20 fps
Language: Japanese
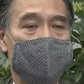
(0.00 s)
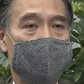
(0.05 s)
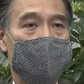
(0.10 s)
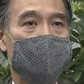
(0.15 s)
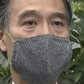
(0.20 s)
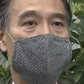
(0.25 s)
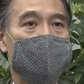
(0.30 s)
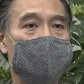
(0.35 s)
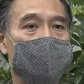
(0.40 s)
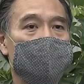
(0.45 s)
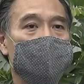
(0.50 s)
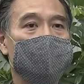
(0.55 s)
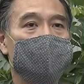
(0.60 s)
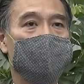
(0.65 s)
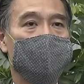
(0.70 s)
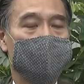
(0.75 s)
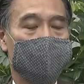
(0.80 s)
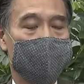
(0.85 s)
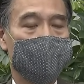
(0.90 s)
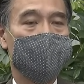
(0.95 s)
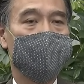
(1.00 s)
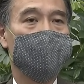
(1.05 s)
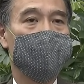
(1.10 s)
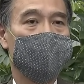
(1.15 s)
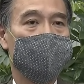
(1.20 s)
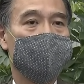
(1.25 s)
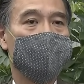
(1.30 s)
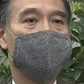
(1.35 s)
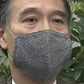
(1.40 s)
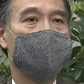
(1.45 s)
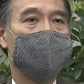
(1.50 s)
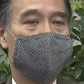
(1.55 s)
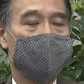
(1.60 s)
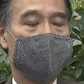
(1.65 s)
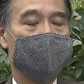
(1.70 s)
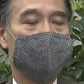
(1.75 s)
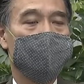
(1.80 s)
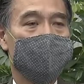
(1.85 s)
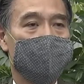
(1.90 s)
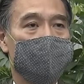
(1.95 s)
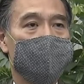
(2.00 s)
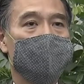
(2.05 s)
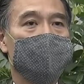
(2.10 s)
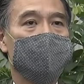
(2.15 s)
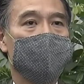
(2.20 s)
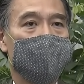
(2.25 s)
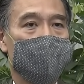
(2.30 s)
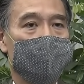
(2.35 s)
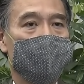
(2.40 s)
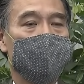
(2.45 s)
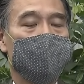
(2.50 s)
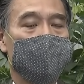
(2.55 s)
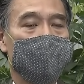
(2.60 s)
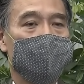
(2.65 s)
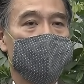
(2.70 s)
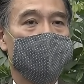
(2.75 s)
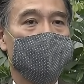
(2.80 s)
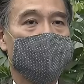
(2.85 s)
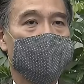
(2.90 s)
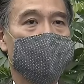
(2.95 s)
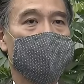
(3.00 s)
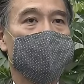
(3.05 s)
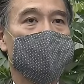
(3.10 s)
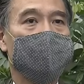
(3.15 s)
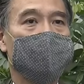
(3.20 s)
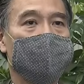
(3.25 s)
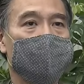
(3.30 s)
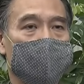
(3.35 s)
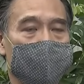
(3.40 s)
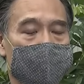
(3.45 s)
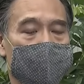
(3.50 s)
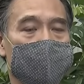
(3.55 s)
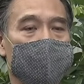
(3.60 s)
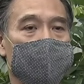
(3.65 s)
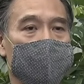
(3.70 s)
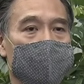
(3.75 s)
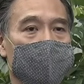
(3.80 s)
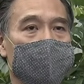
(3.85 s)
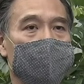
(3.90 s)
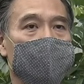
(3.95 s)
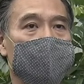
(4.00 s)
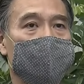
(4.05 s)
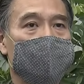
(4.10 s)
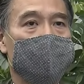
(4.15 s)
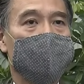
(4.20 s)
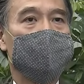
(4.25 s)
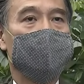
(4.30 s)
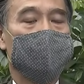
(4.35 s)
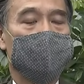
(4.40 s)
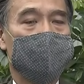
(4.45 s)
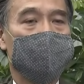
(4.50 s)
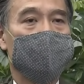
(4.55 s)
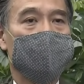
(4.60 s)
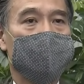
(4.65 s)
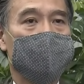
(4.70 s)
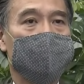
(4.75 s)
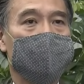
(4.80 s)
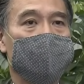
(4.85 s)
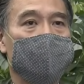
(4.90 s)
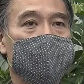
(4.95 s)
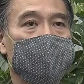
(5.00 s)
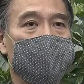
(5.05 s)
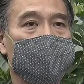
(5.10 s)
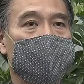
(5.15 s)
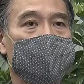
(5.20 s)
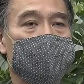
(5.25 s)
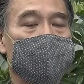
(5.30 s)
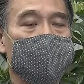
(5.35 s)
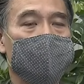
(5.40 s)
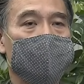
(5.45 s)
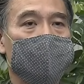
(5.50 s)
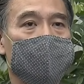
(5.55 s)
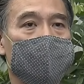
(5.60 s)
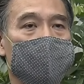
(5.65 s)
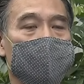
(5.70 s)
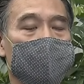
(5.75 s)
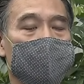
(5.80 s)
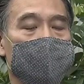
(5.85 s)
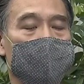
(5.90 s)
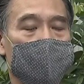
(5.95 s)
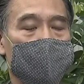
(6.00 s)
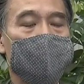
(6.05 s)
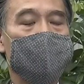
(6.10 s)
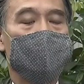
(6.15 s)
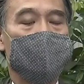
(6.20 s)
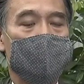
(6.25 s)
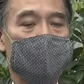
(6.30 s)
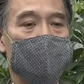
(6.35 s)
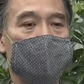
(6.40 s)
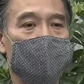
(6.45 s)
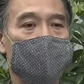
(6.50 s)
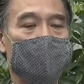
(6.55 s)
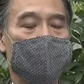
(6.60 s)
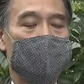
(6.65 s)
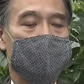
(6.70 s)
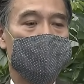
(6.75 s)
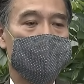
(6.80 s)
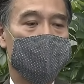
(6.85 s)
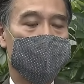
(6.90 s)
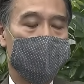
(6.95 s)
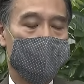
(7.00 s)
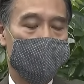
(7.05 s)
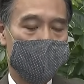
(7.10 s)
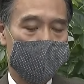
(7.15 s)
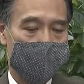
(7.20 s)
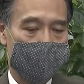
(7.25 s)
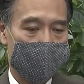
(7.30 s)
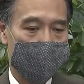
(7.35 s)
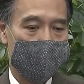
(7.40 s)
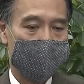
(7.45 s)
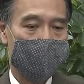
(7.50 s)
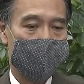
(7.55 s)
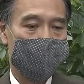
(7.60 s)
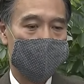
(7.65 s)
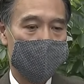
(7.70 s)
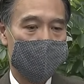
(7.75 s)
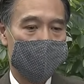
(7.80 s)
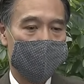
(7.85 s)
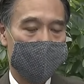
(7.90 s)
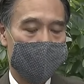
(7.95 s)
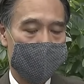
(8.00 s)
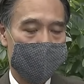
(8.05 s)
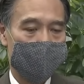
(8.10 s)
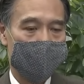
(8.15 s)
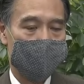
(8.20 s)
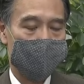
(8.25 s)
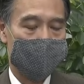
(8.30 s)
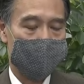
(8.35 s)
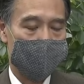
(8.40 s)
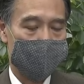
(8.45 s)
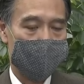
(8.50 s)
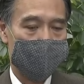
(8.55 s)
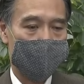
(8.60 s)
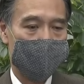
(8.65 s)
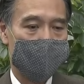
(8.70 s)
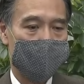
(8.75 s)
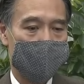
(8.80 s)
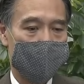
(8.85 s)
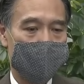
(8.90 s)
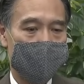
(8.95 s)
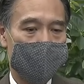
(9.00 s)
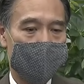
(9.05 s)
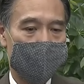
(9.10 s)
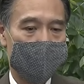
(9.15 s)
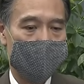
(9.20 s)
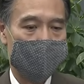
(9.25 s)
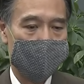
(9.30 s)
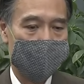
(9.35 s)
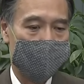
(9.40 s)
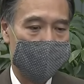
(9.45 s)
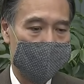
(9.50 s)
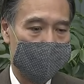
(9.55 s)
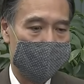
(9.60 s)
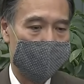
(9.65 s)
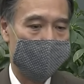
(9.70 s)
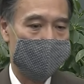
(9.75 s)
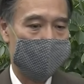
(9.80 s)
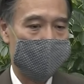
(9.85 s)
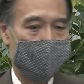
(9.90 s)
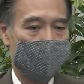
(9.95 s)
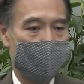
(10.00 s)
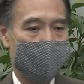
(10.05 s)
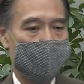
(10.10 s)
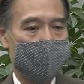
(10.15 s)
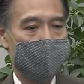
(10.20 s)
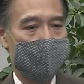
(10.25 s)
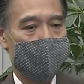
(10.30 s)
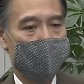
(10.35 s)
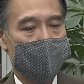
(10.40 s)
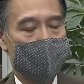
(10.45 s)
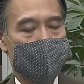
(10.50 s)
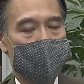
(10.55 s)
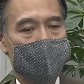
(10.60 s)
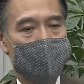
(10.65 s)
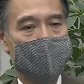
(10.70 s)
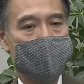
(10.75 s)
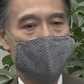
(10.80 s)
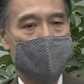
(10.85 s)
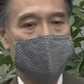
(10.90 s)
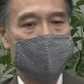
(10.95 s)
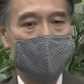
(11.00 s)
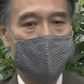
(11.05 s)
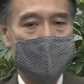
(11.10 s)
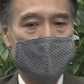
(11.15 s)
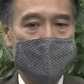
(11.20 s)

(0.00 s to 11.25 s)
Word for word: ね。それを、まあ、その業種に応じて、それぞれ個別にあの、まあ、判断していくっていう。そうですね、あのまあえーと、多分我々がこれからやらなきゃいけないことは、